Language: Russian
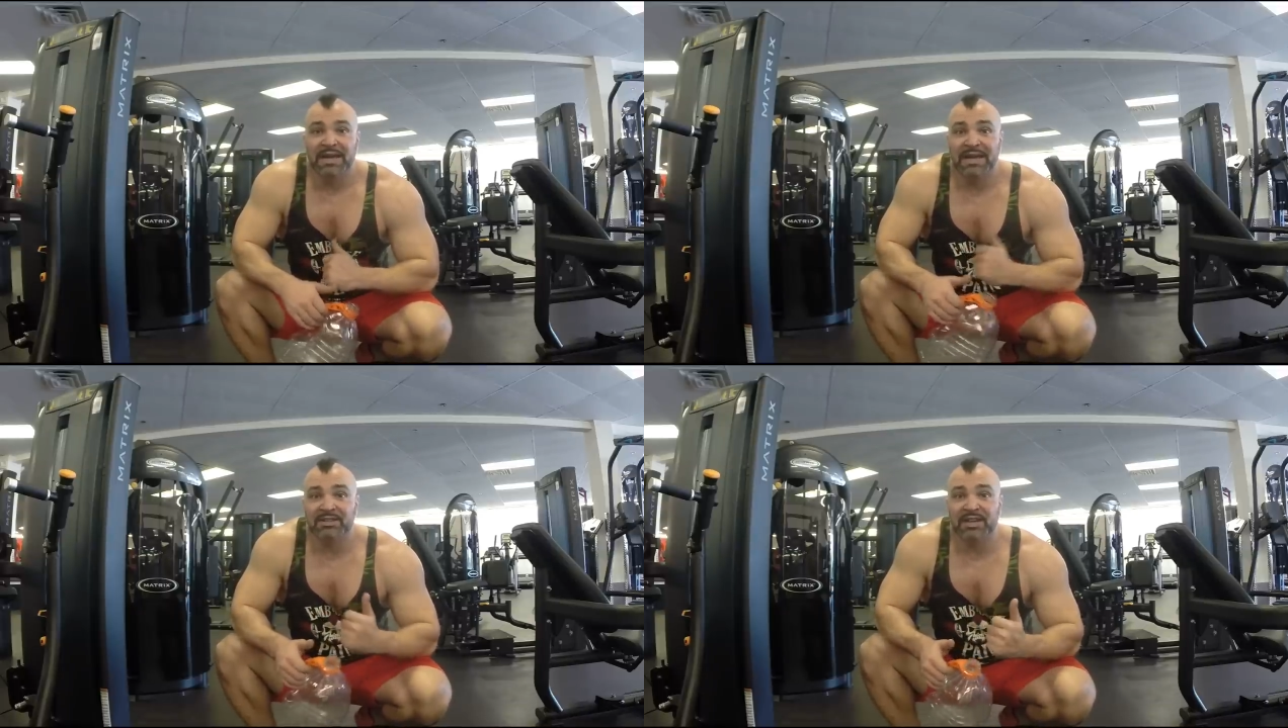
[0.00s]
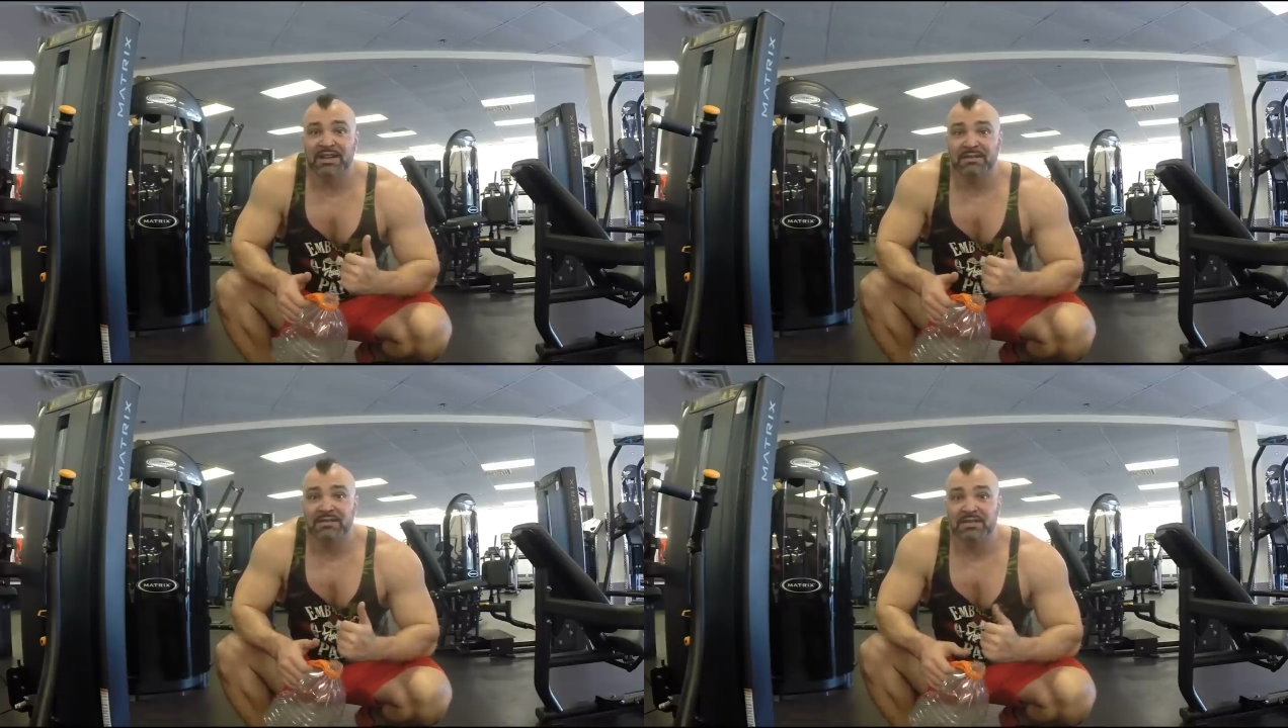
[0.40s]
Это
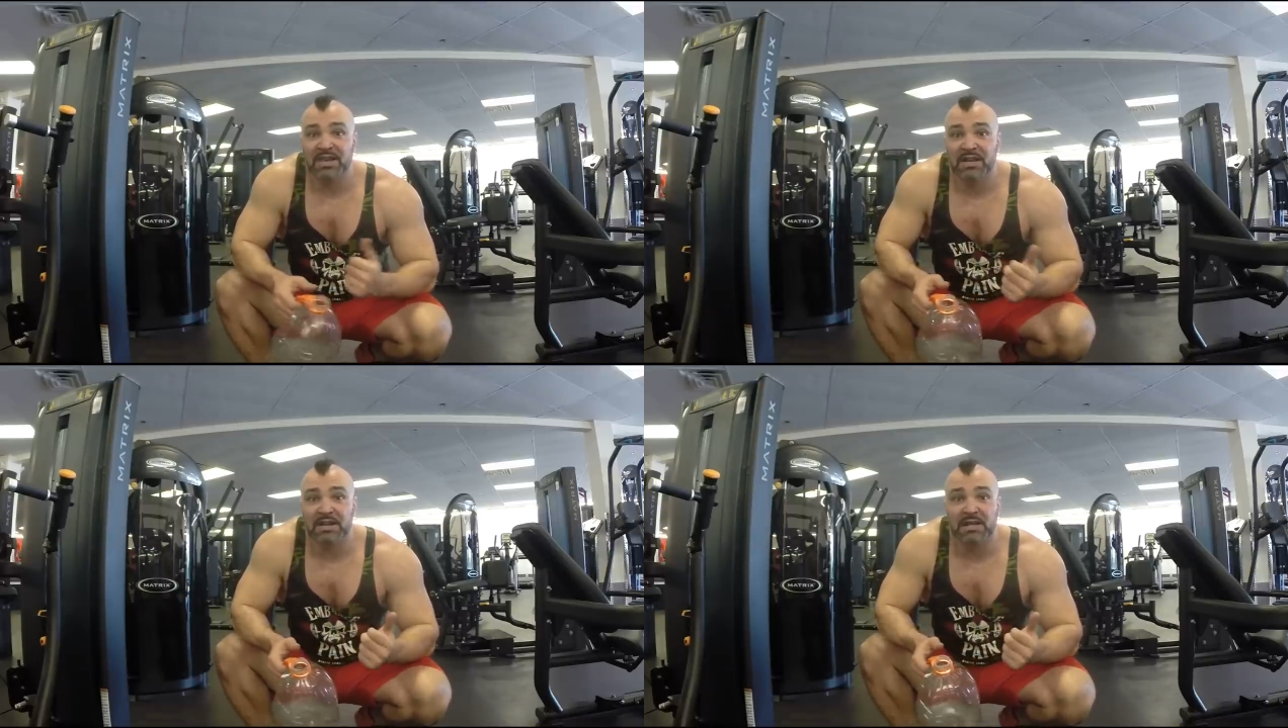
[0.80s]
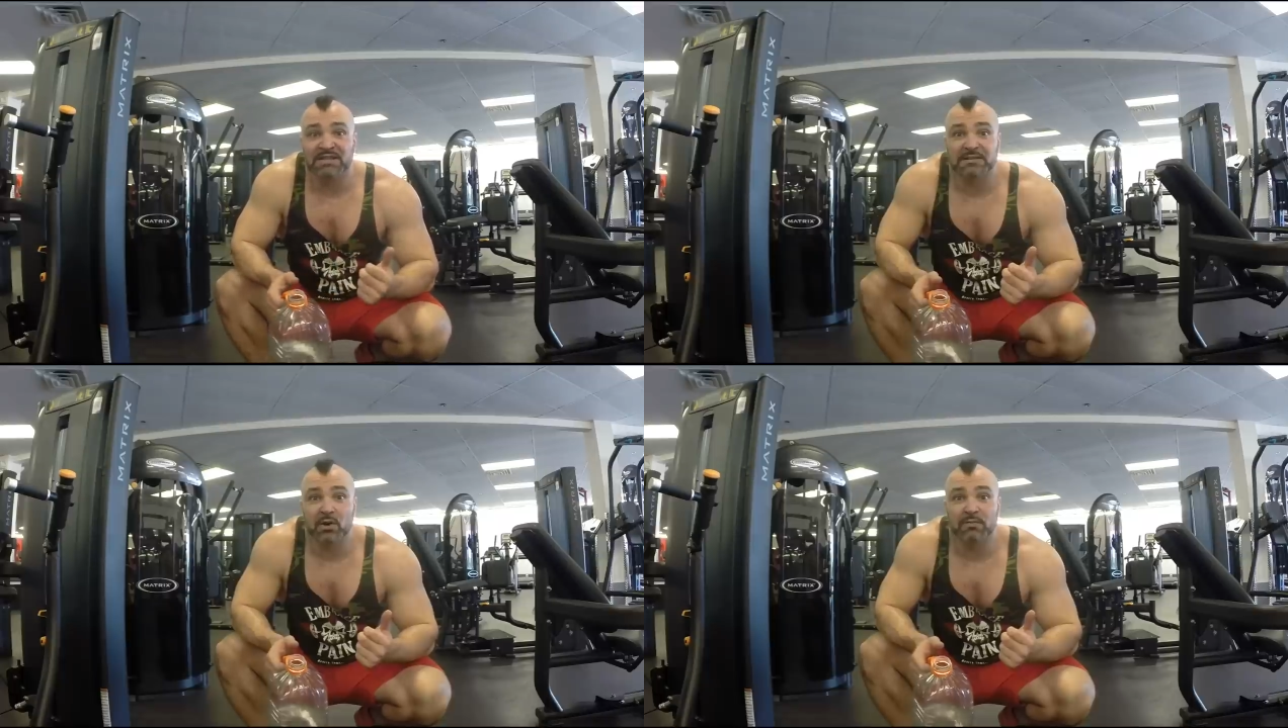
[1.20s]
не
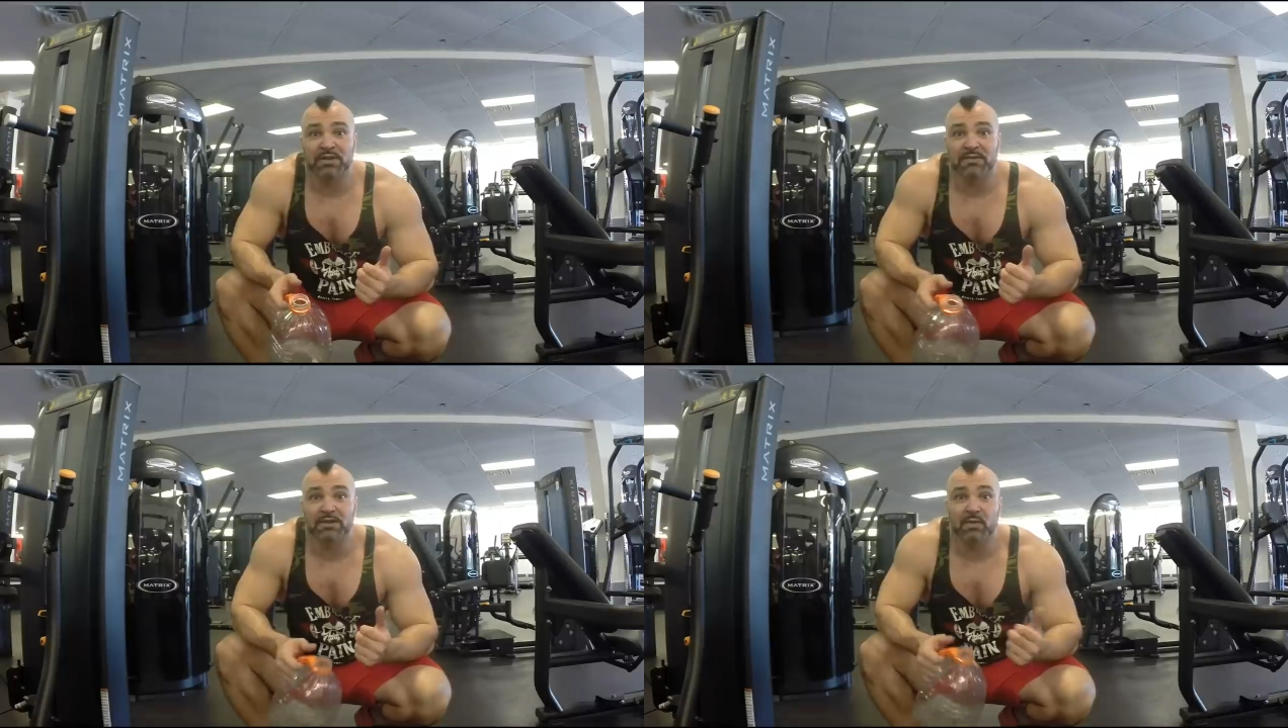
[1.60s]
голословно,